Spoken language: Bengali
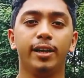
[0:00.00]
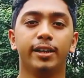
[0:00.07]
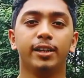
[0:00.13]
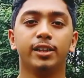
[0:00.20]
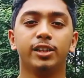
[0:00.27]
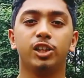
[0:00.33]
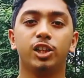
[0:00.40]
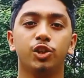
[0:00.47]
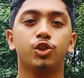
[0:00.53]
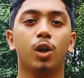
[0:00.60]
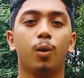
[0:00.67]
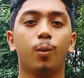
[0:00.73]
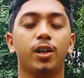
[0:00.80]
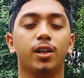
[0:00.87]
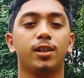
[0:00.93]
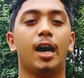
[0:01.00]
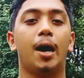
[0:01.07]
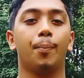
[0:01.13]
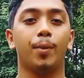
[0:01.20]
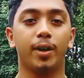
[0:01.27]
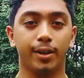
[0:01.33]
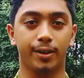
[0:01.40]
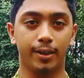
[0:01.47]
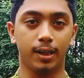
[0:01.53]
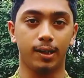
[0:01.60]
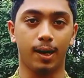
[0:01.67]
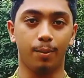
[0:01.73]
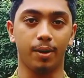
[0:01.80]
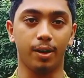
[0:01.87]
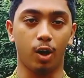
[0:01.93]
সেই সময়টাতে আপনারা কী কাবেন
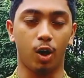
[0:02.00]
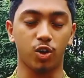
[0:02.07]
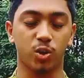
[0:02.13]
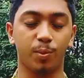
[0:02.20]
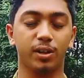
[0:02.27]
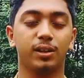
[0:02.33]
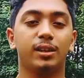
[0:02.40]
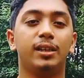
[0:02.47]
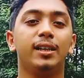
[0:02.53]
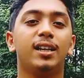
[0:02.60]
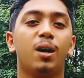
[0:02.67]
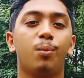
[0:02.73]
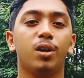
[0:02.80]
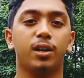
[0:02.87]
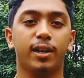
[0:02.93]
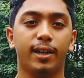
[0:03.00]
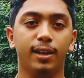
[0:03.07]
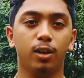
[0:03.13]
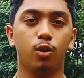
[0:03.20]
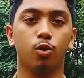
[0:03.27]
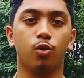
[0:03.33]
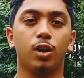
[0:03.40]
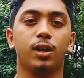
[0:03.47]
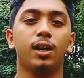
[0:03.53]
অথবা কী কাপারটা খেলে করোনাটা